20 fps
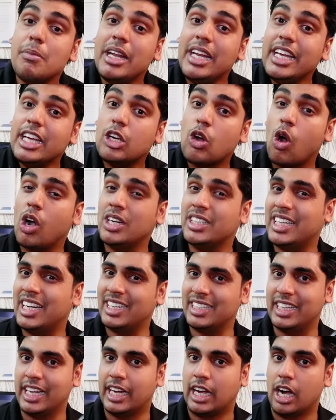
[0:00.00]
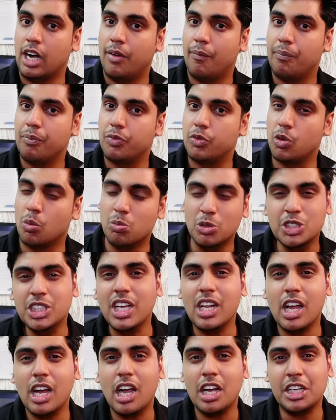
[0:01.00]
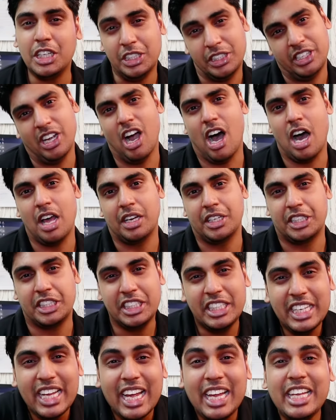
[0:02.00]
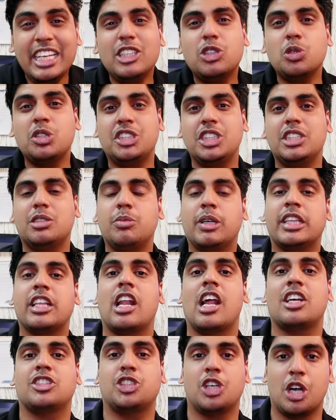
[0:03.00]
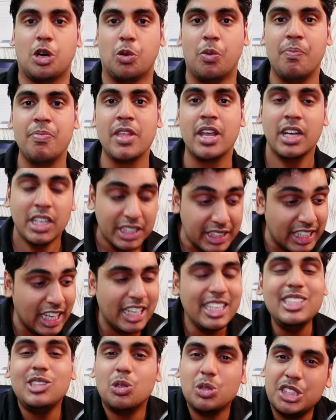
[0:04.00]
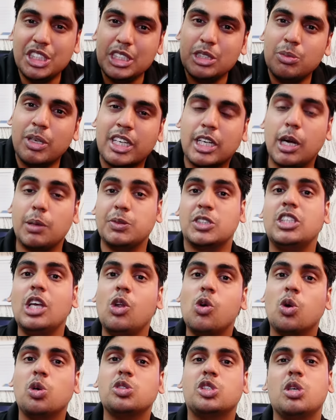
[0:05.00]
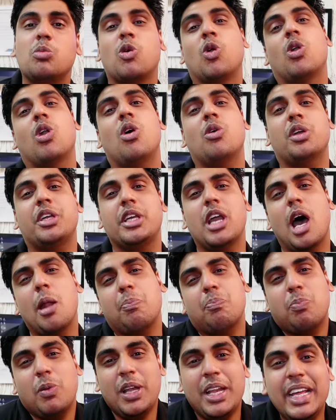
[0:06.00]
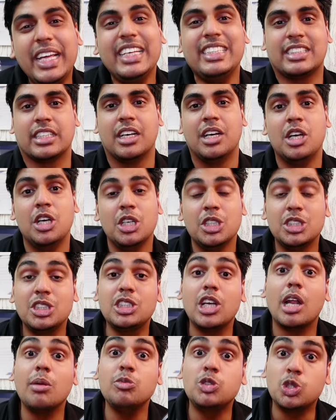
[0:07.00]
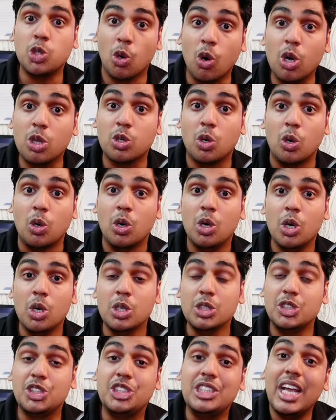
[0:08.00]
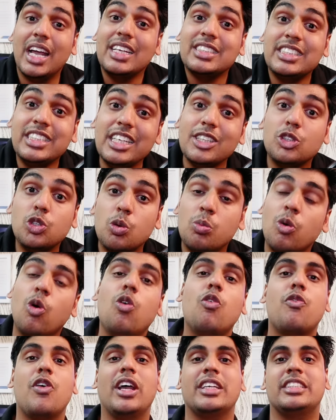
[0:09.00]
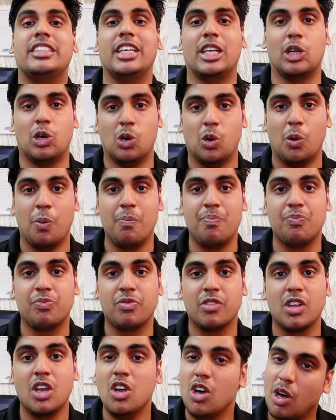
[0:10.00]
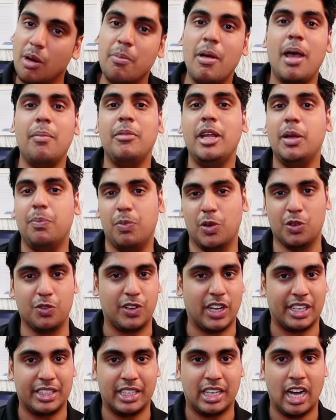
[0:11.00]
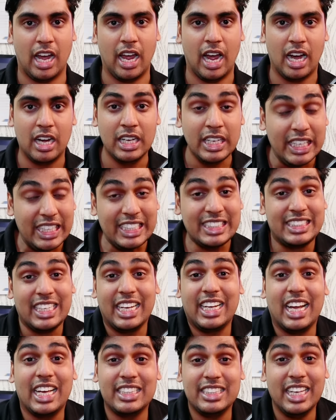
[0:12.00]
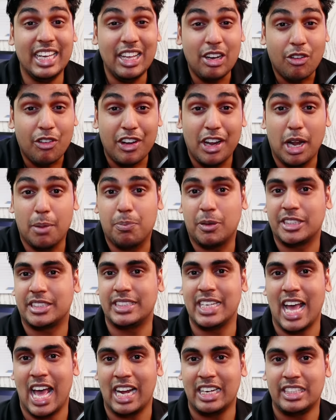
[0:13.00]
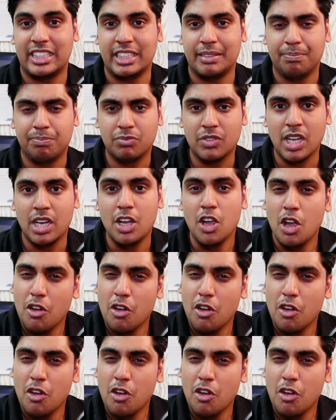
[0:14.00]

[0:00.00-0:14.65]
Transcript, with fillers: जब मैंने ये कॉन्टेंट देखा तो मुझे लगा कि यार यही तो चीज़ मैं तलाश रहा हूँ यही तो चीज़ मैं कब से लोगों से बोल रहा हूँ कि यार प्लीज़ शर्म छोड़ दो जैसे तुम हो वैसे रहो और मैम ने ये प्रूव कर दिखाया इसे कहते हैं रियल पर्सनैलिटी